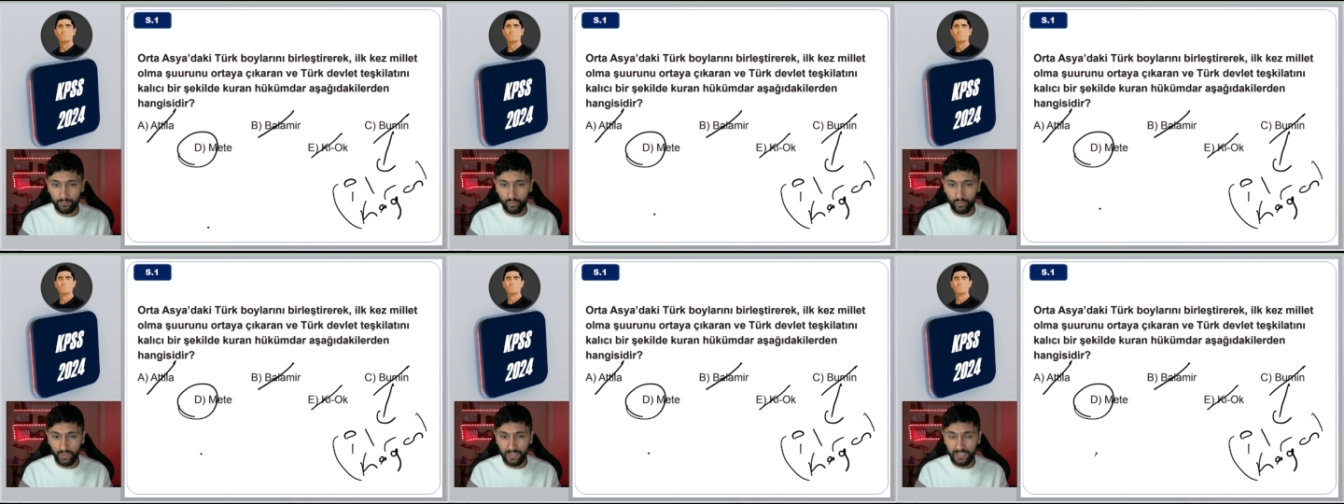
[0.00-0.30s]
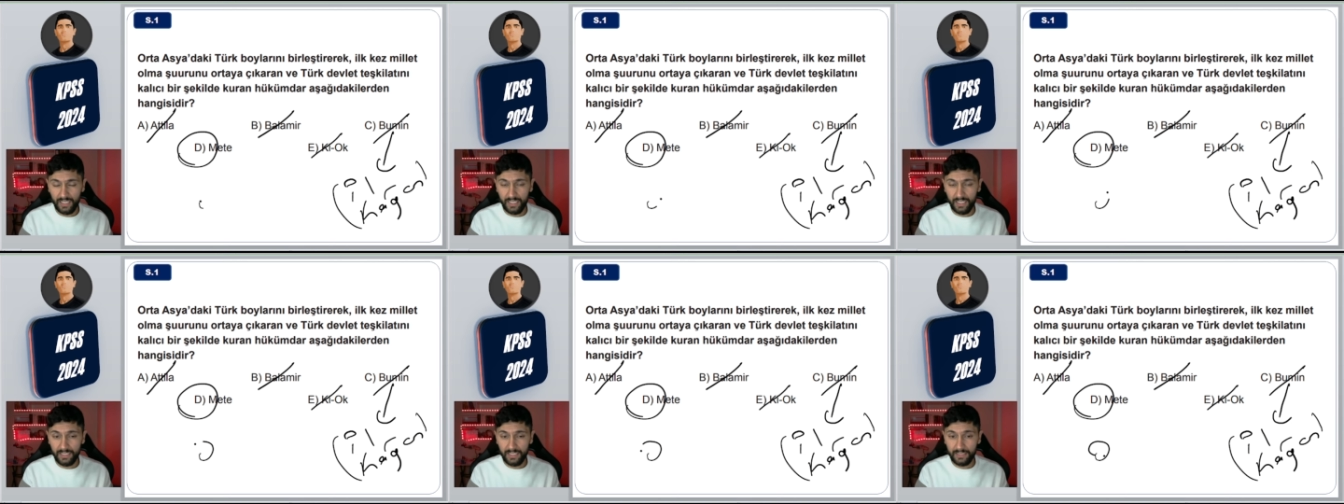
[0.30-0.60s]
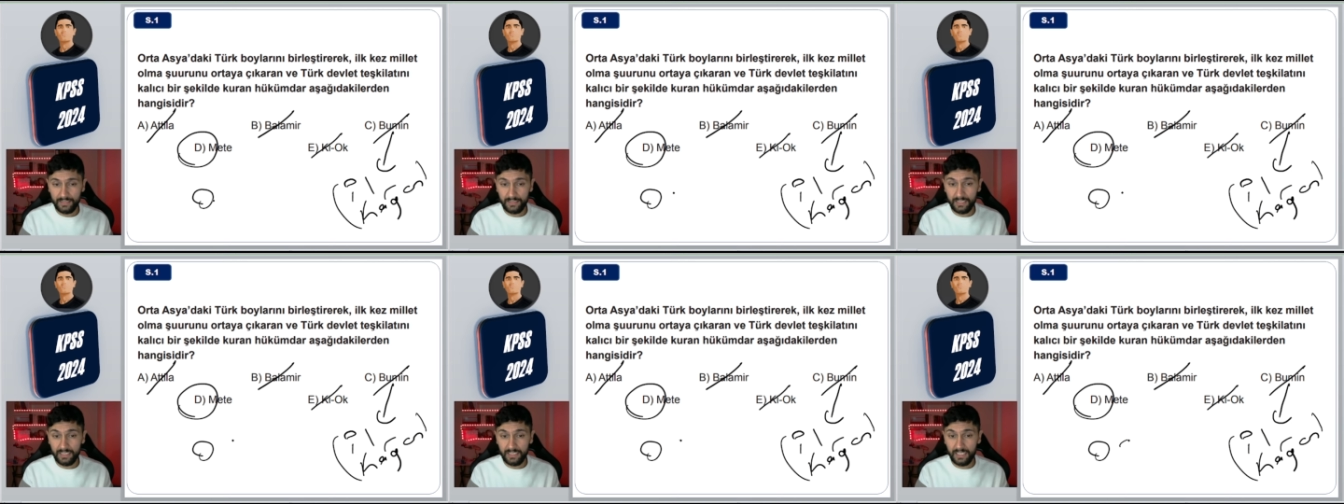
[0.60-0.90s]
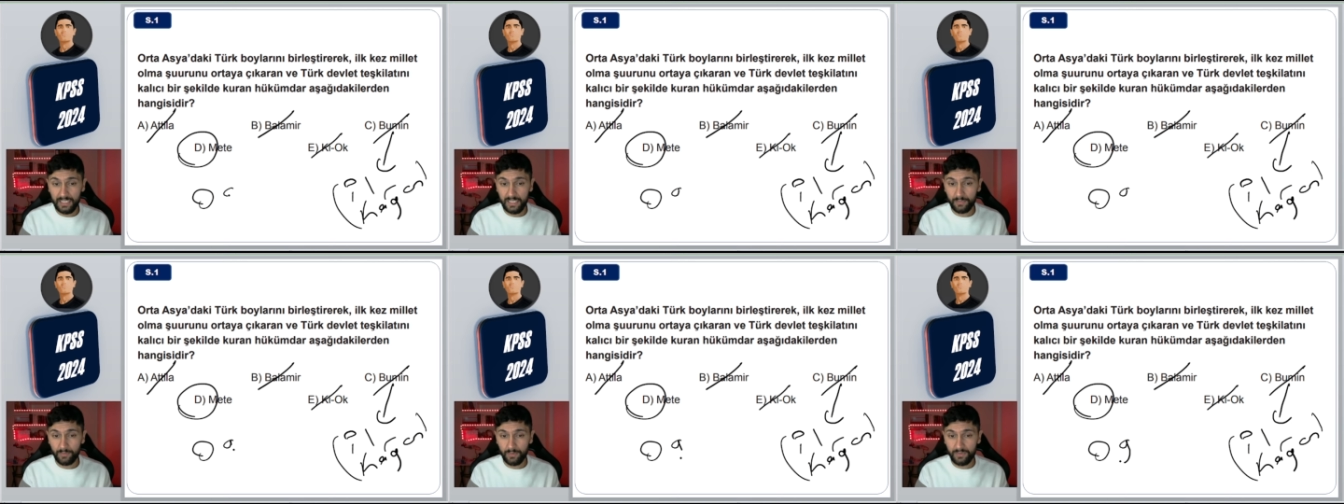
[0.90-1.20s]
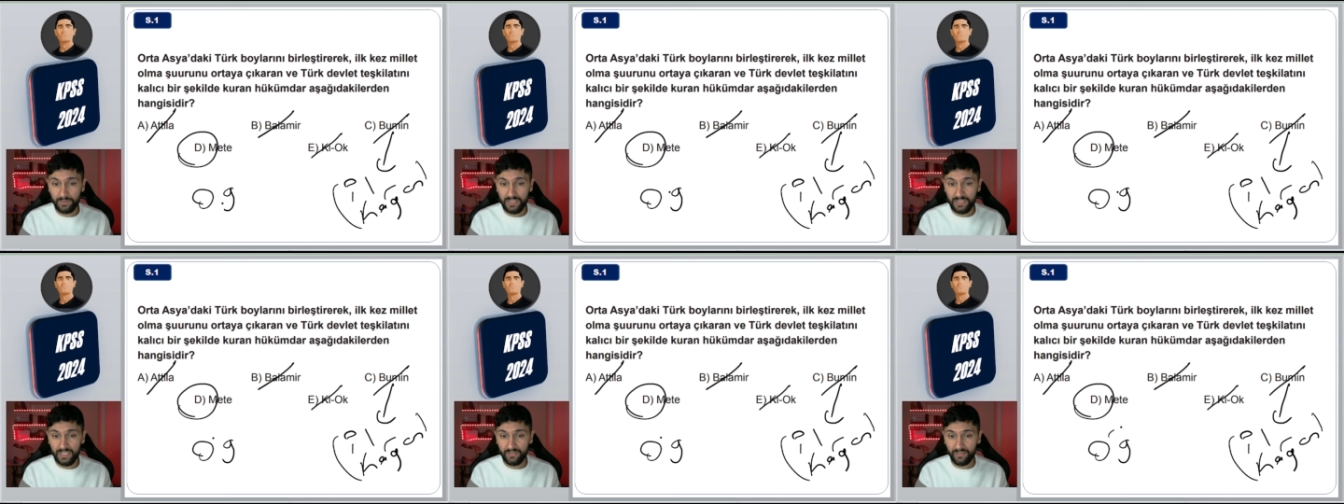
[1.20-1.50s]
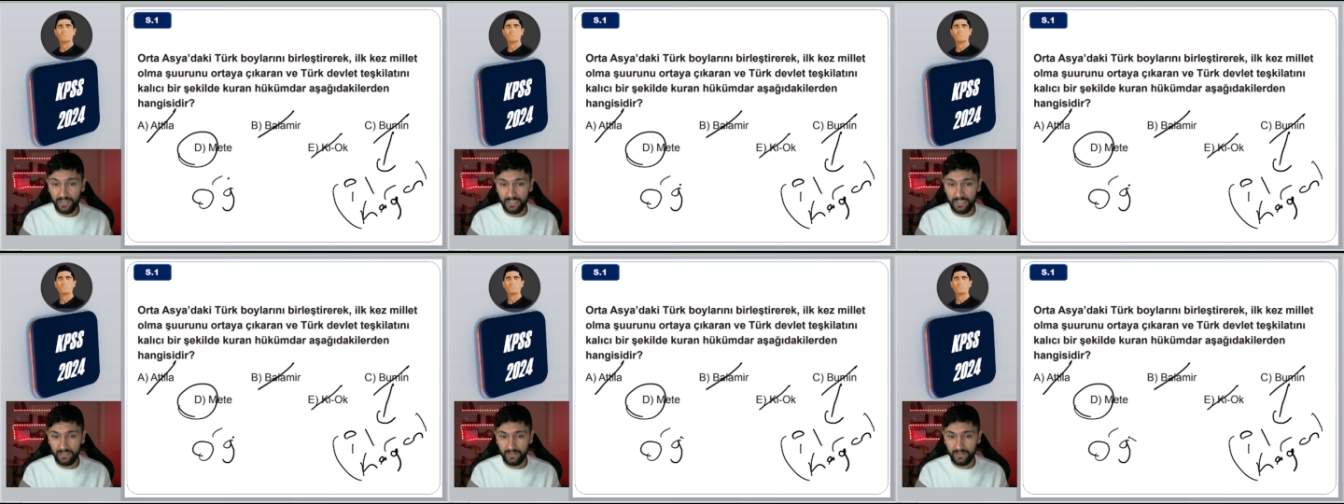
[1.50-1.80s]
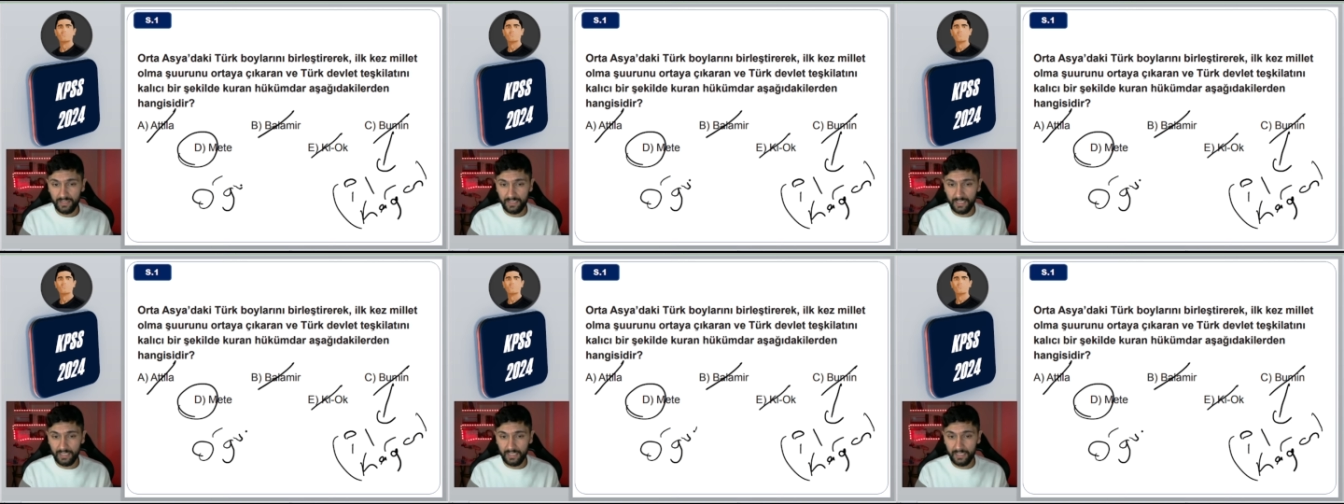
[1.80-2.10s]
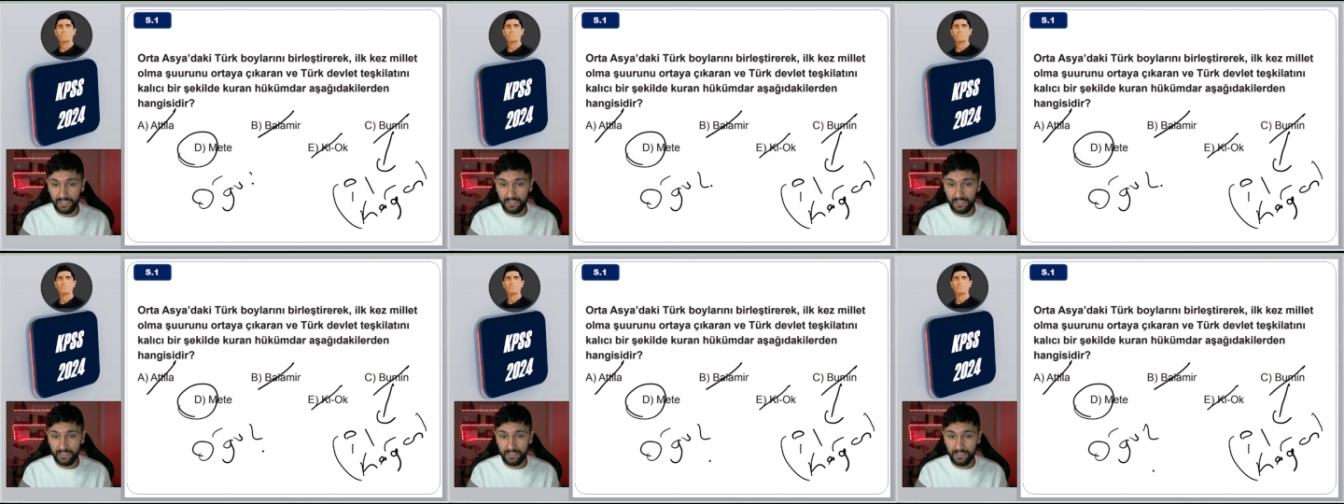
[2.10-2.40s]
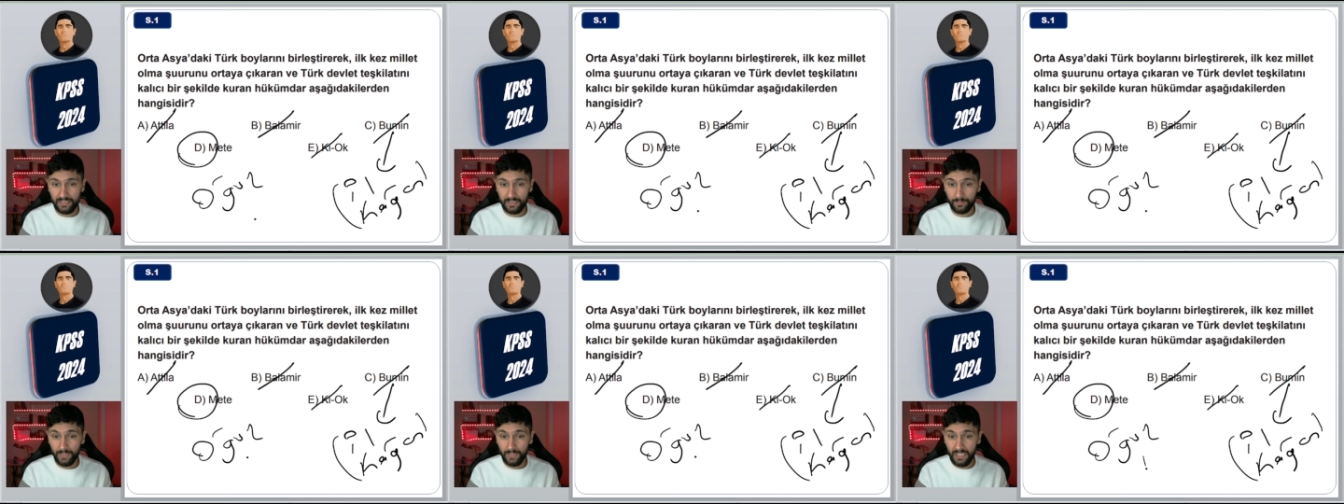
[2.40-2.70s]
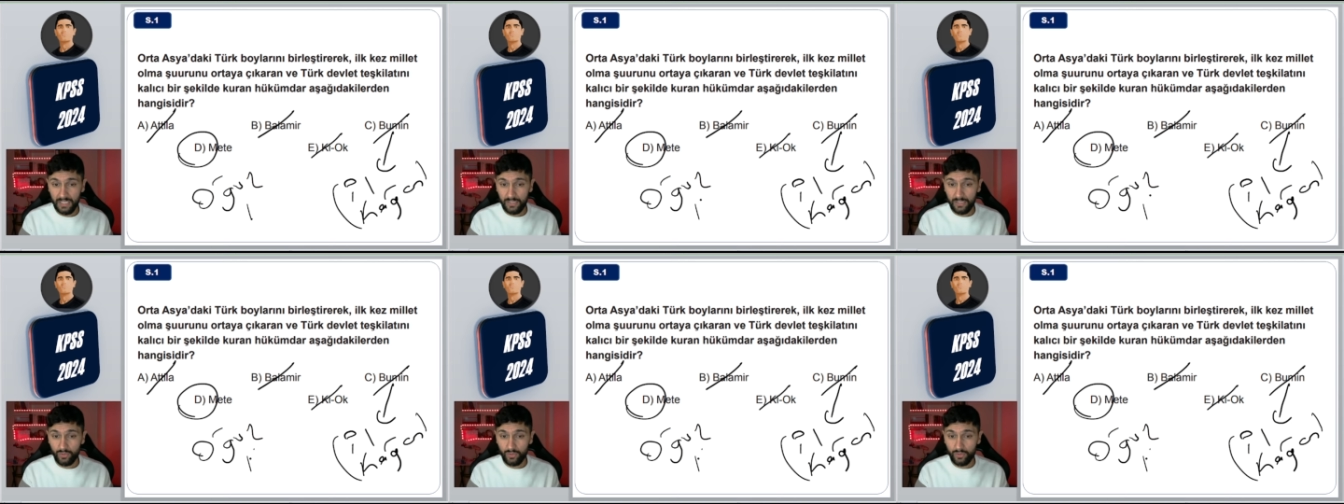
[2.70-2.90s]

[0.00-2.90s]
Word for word: Buna da dikkat etmemizde fayda var değerli arkadaşlarım.